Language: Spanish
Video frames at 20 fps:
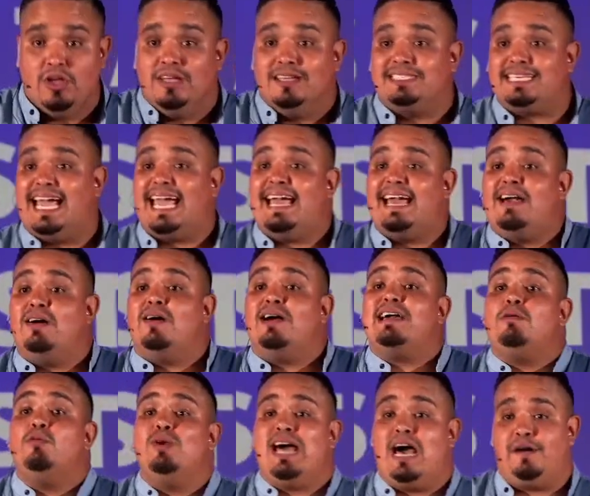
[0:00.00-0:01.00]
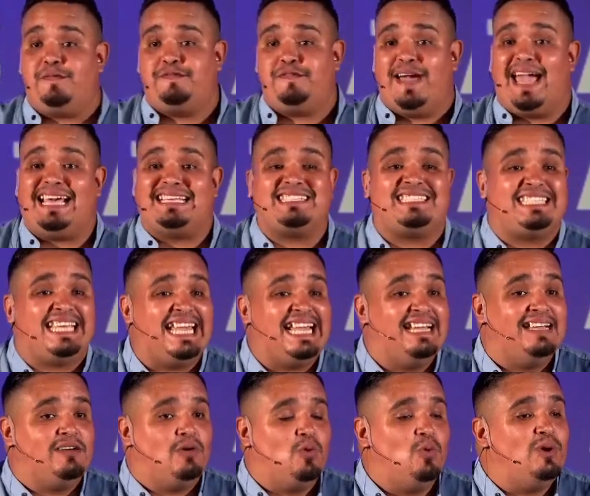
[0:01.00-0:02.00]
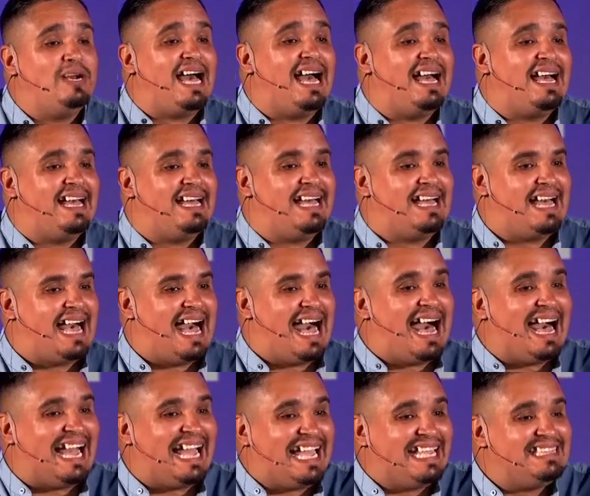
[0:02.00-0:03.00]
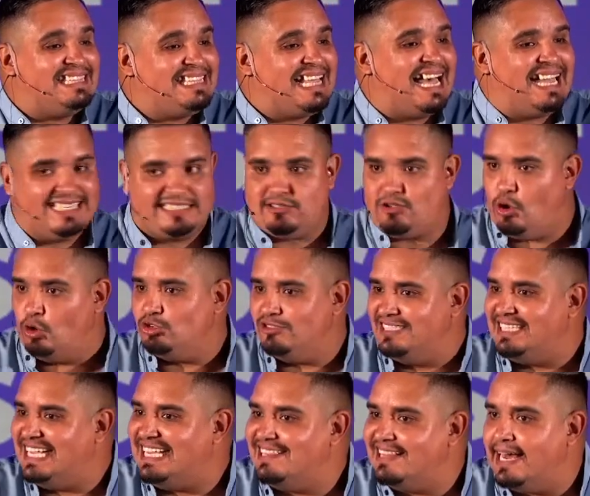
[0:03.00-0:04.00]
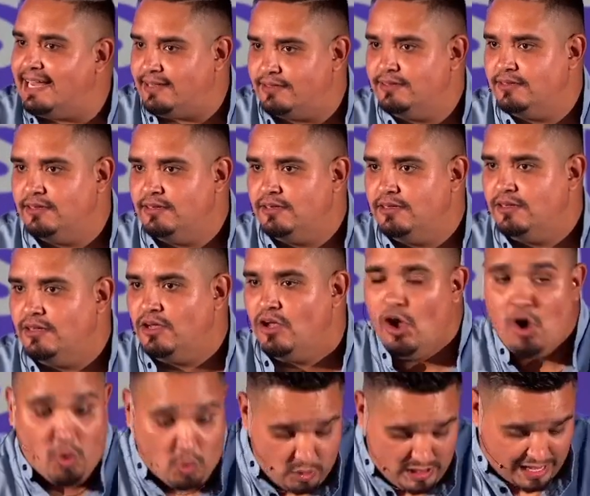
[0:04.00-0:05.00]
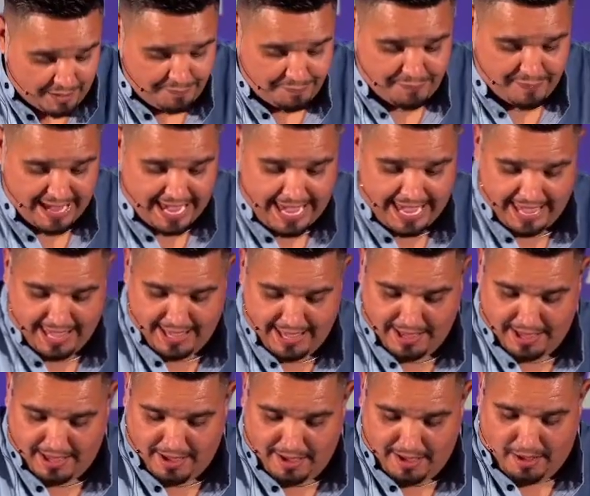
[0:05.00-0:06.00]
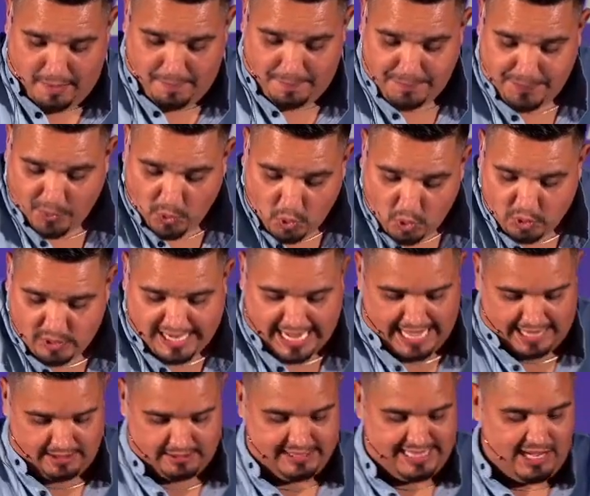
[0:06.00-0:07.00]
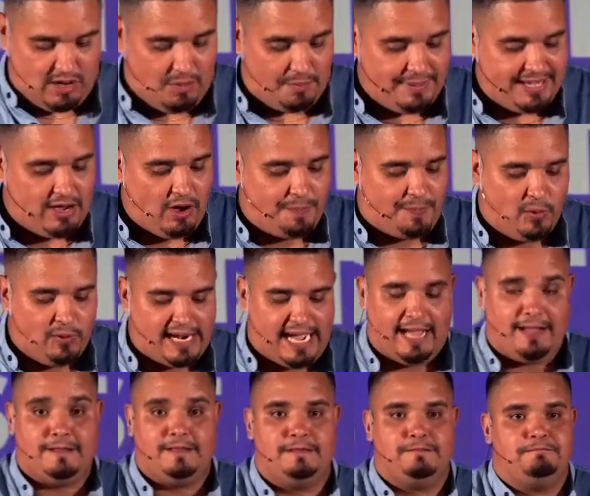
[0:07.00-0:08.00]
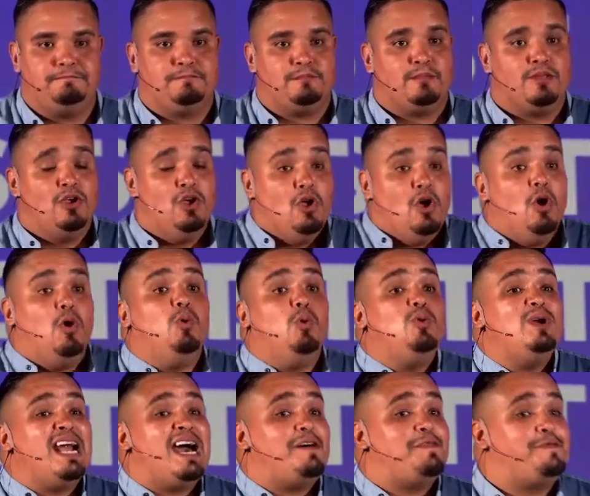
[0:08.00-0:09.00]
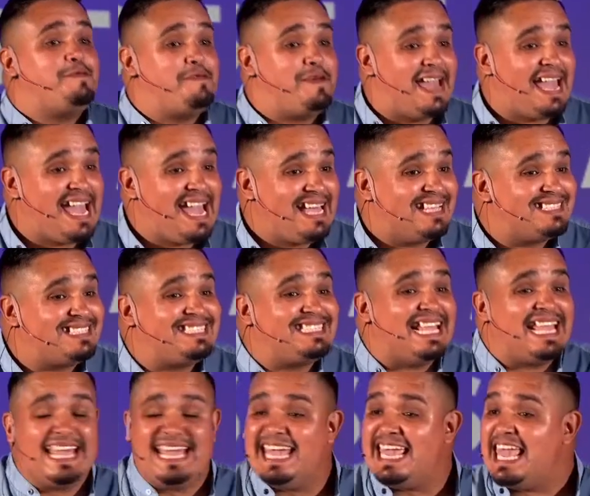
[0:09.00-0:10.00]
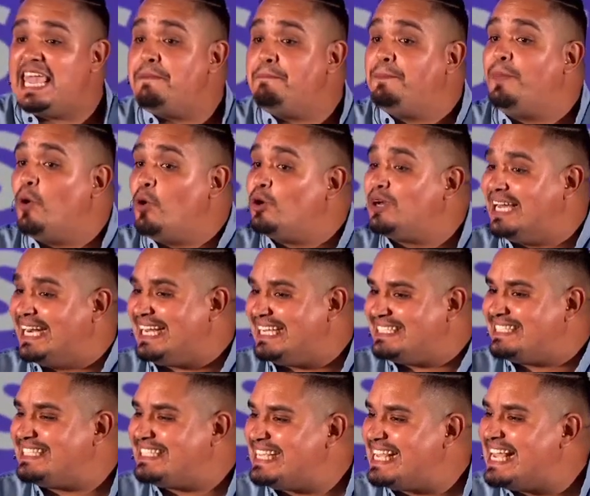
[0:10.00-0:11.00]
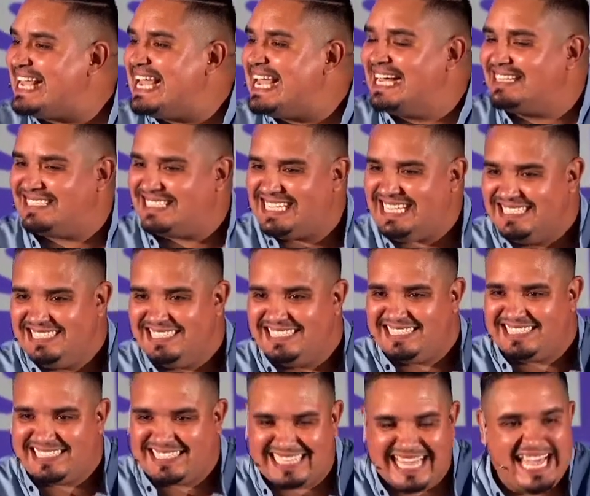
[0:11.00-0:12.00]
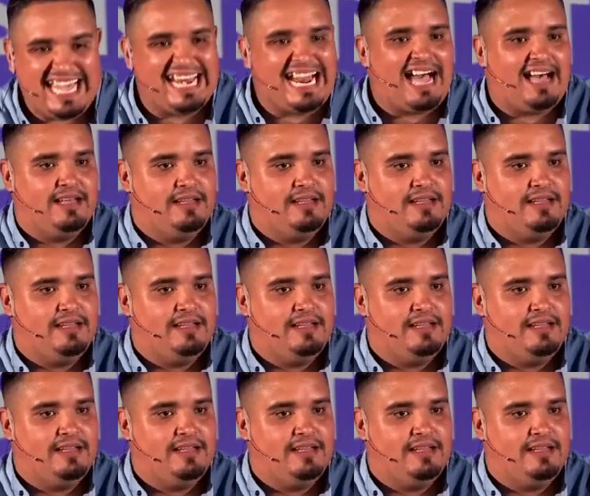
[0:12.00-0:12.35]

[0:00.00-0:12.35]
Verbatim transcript: Eh, eh, eh, una fe sin una agenda escondida. Una fe pura. Di conmigo, pura. Una fe sin hipocresía, sincera.